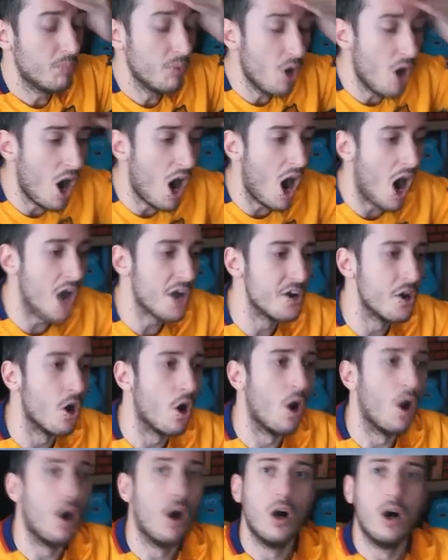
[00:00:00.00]

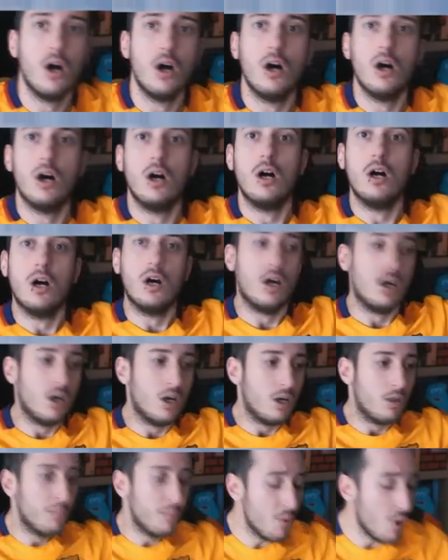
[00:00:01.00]
Buono!
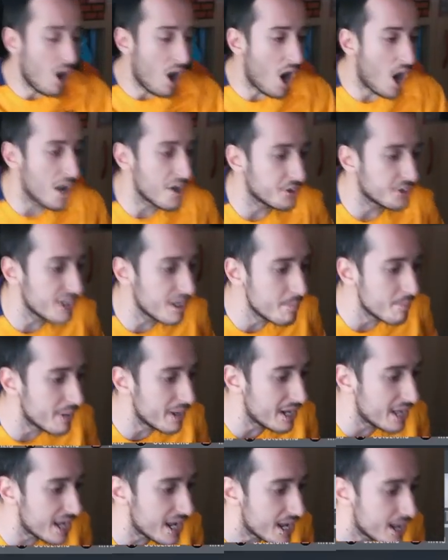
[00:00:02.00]
Buono,
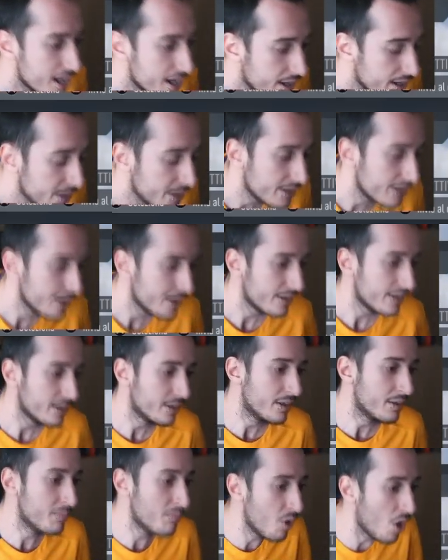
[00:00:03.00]
Dembele!
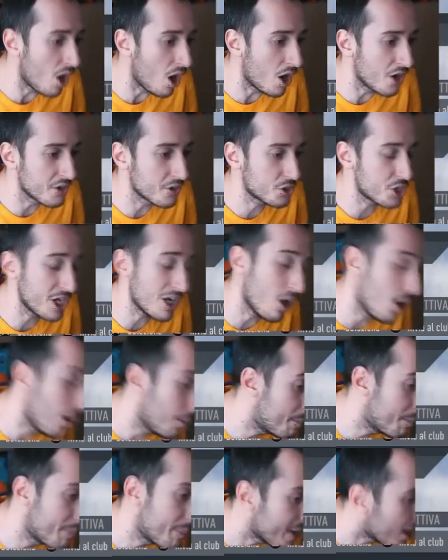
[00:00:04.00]
Buono, ce
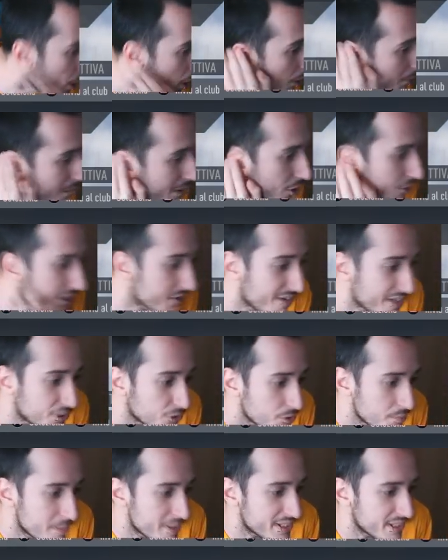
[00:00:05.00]
l'ho, però me lo
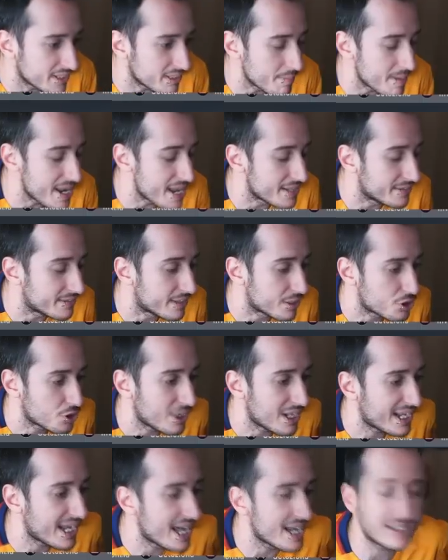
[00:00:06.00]
rivendo immediatamente.
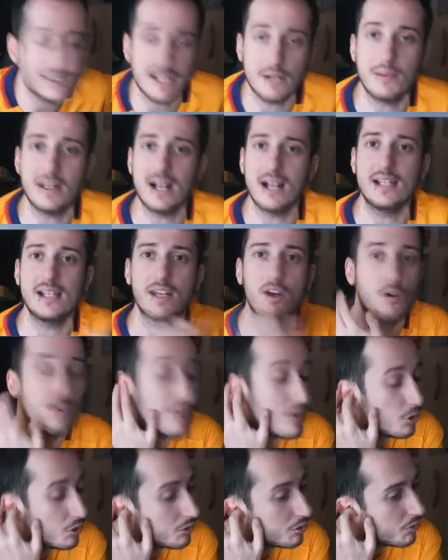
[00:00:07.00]
C'ho la carta quella lì, oh,
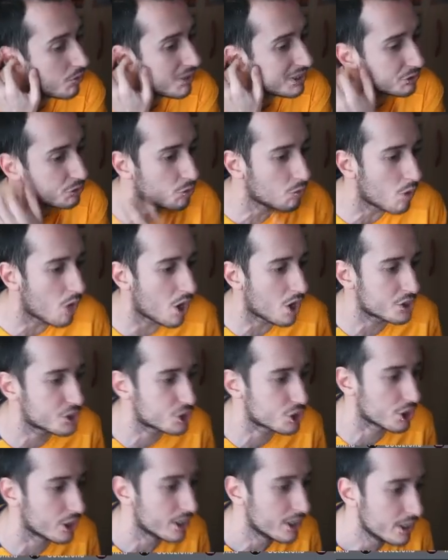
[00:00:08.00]
oh, One to
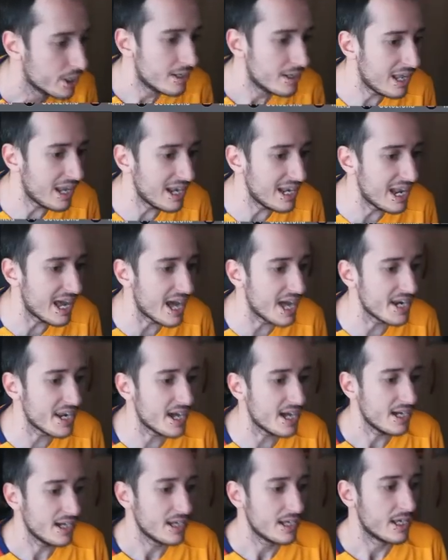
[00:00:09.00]
Watch.
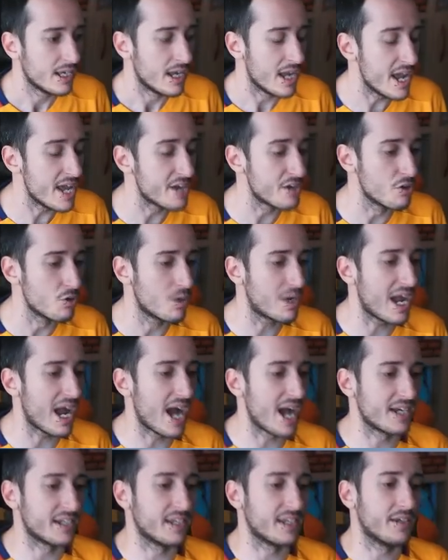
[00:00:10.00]
Lallana e
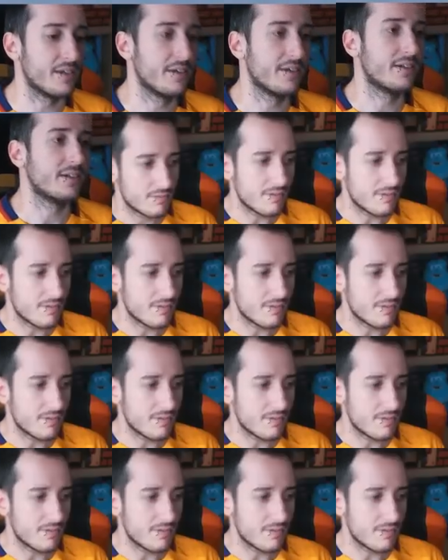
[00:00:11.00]
Rugani.